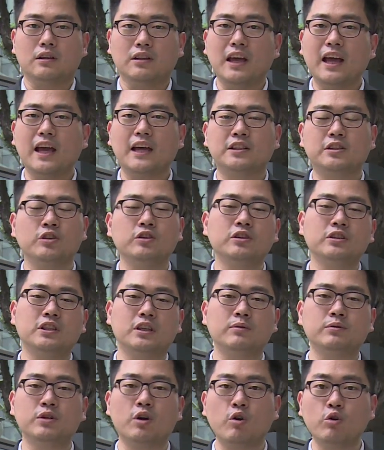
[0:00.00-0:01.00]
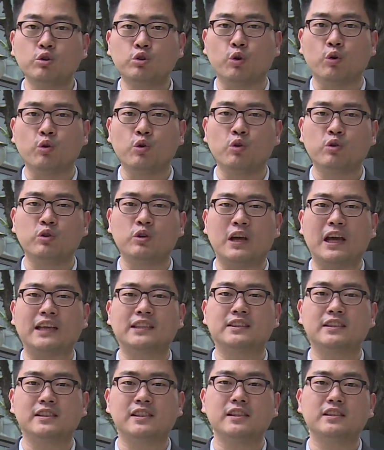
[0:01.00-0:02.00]
네, 저는 지금 서울 종로구
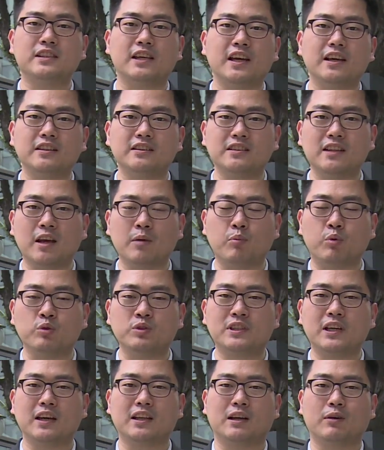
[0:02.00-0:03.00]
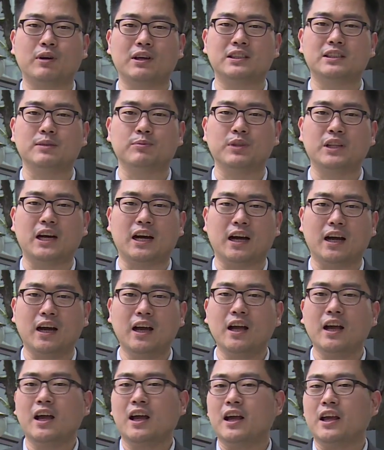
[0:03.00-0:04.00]
SC제일은행 본사에 나와 있습니다.
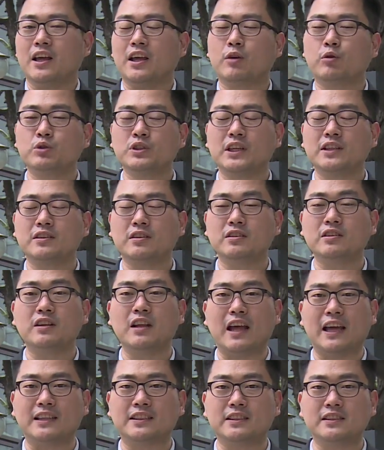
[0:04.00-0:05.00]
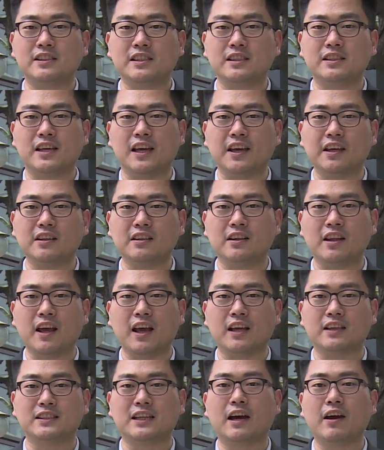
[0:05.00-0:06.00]
이곳에서는 SC
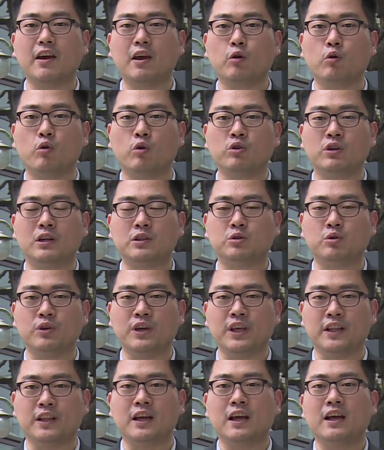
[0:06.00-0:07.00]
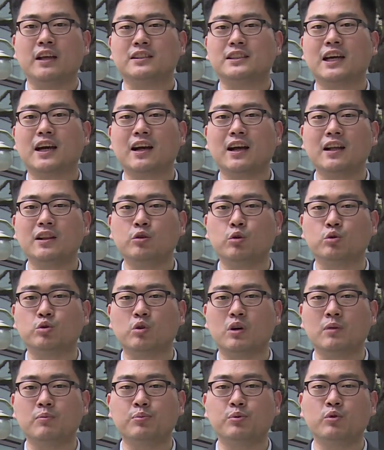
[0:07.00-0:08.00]
제일은행의 사회공헌 활동인 착한
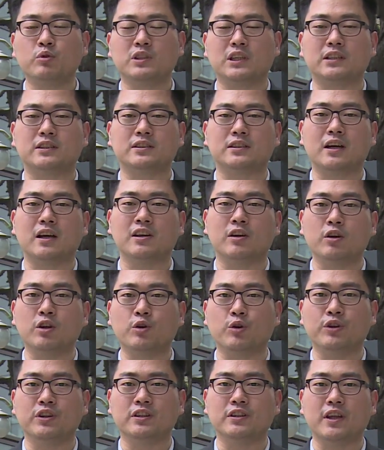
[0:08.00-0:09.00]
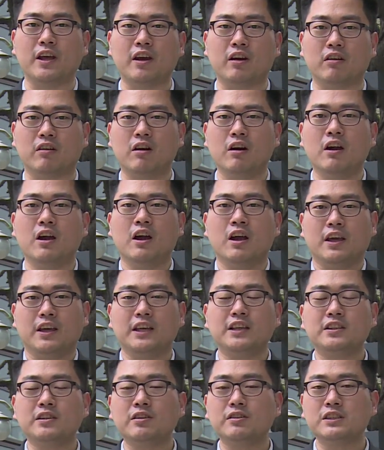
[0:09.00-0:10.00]
도서관 프로젝트가 열리고 있는데요.
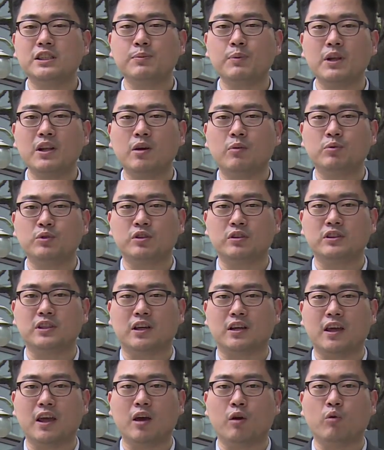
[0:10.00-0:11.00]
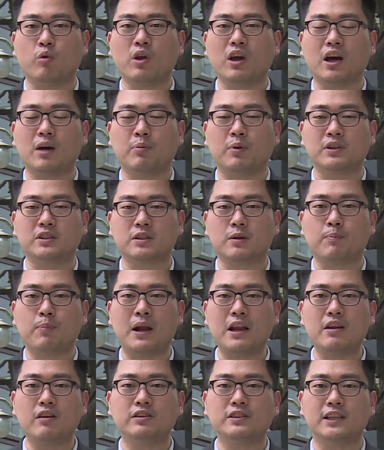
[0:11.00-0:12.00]
2011년부터 시작해 올해가 벌써
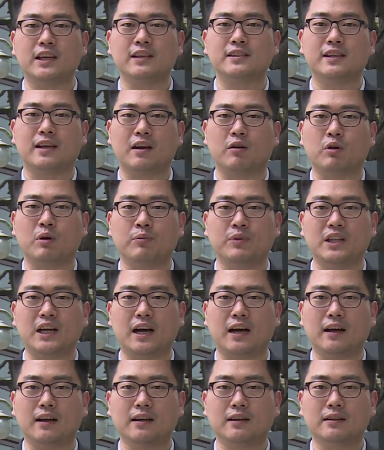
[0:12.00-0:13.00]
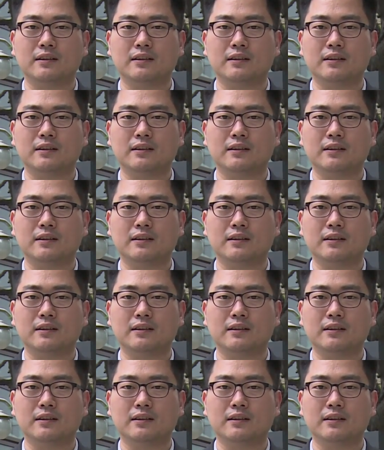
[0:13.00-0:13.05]
8년째 행사라고 합니다.